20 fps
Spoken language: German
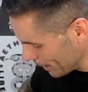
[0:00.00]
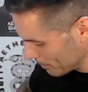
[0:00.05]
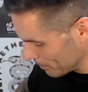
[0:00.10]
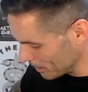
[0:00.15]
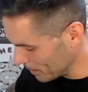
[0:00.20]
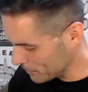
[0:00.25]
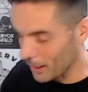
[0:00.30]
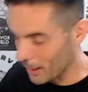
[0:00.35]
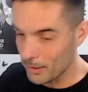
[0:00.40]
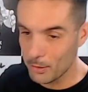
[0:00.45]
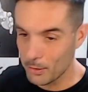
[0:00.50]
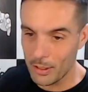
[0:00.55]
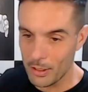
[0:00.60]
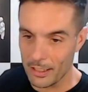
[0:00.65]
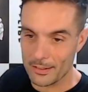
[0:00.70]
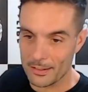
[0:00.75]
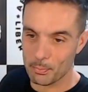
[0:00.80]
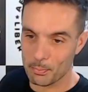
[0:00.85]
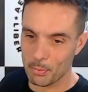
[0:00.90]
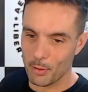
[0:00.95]
ja mit Frank
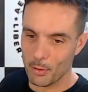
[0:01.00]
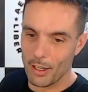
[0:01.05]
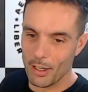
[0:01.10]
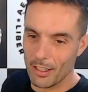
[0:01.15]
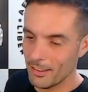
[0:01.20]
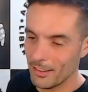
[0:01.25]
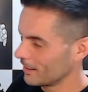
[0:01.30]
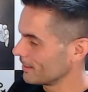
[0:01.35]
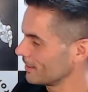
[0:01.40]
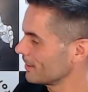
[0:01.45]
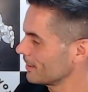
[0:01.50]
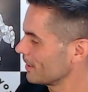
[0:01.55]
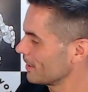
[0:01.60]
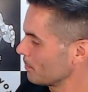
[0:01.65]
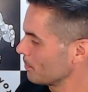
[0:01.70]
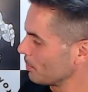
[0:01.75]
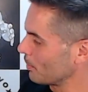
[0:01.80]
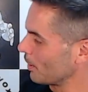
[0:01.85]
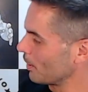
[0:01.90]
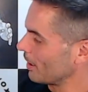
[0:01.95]
Lukas. Boah,
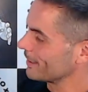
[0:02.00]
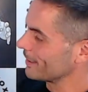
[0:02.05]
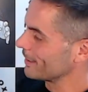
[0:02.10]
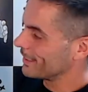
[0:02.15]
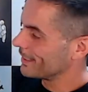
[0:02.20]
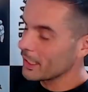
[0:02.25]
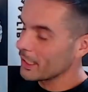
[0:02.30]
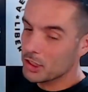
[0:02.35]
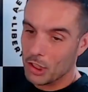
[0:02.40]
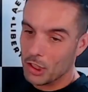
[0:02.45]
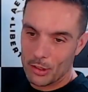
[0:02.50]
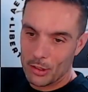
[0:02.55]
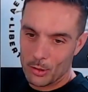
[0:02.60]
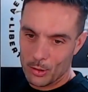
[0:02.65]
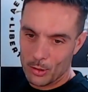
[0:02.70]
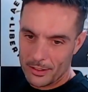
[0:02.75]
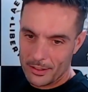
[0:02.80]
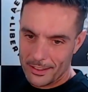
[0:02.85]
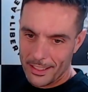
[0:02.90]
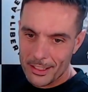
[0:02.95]
boah, geht schon
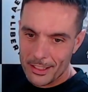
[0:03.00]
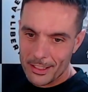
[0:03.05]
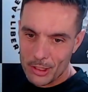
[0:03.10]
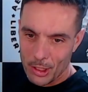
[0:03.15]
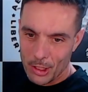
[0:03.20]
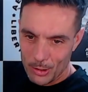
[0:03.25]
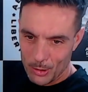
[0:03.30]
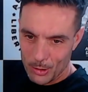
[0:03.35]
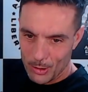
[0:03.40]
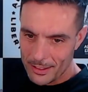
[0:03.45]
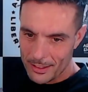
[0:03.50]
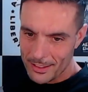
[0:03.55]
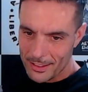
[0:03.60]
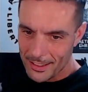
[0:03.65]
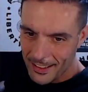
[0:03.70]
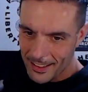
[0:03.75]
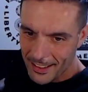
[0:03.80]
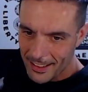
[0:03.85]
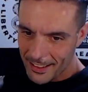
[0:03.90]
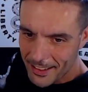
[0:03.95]
los, geht schon los,
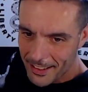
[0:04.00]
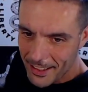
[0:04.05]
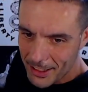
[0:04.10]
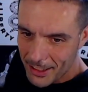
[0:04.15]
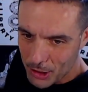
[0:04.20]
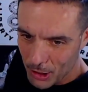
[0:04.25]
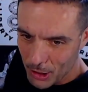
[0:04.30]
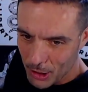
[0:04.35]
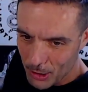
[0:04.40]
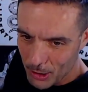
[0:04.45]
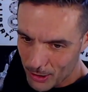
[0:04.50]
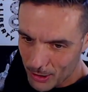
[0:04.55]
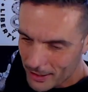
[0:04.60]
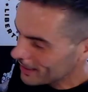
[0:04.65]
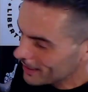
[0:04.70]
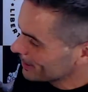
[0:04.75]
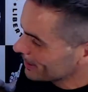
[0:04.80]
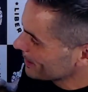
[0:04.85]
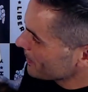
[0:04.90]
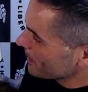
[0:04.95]
geht schon los.
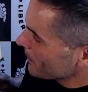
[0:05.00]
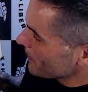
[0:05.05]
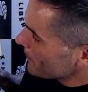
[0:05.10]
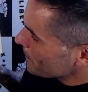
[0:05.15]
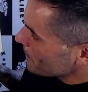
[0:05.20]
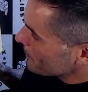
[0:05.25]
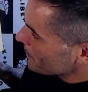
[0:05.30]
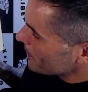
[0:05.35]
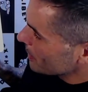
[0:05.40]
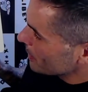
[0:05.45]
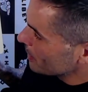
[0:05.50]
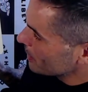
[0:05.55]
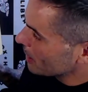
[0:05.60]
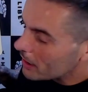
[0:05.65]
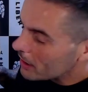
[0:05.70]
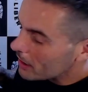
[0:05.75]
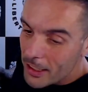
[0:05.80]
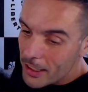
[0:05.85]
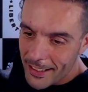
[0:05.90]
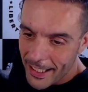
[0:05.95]

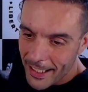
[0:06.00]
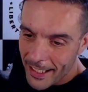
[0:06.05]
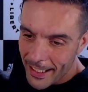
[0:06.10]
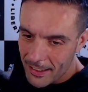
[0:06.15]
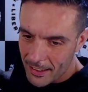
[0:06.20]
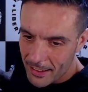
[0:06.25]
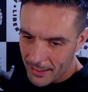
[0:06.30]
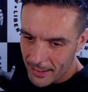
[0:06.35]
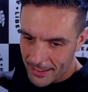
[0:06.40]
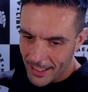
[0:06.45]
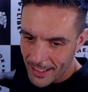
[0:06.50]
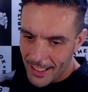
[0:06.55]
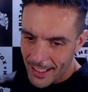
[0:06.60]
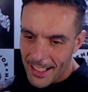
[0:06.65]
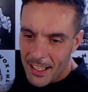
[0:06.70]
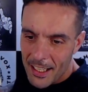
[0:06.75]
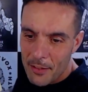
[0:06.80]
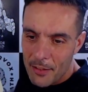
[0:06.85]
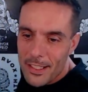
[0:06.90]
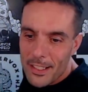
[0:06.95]
London, England.
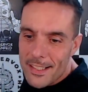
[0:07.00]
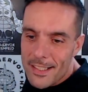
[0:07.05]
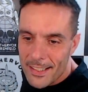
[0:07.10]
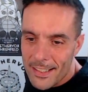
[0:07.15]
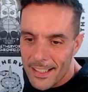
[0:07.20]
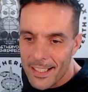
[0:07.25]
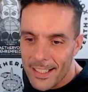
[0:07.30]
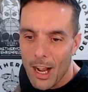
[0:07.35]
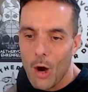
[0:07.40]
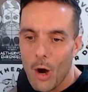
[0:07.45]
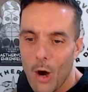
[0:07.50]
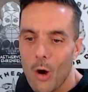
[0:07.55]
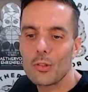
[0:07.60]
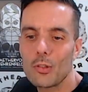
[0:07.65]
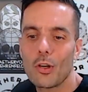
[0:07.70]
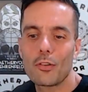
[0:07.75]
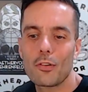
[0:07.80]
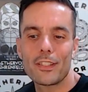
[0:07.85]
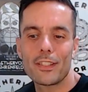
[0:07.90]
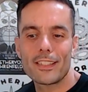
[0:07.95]
Witzig, auch
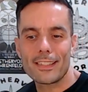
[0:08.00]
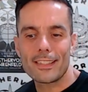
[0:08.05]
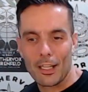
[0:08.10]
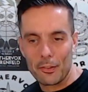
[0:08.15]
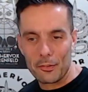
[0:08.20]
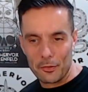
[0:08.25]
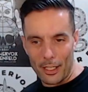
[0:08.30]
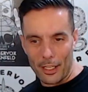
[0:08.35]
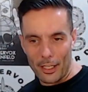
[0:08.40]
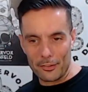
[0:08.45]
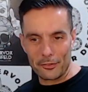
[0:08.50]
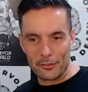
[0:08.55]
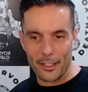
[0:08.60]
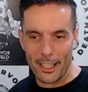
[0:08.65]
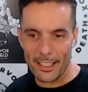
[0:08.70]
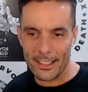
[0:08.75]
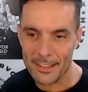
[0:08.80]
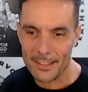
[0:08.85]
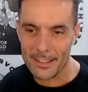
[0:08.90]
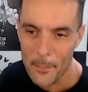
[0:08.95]
noch witziger Fun
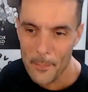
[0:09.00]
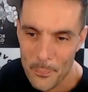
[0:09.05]
Fact.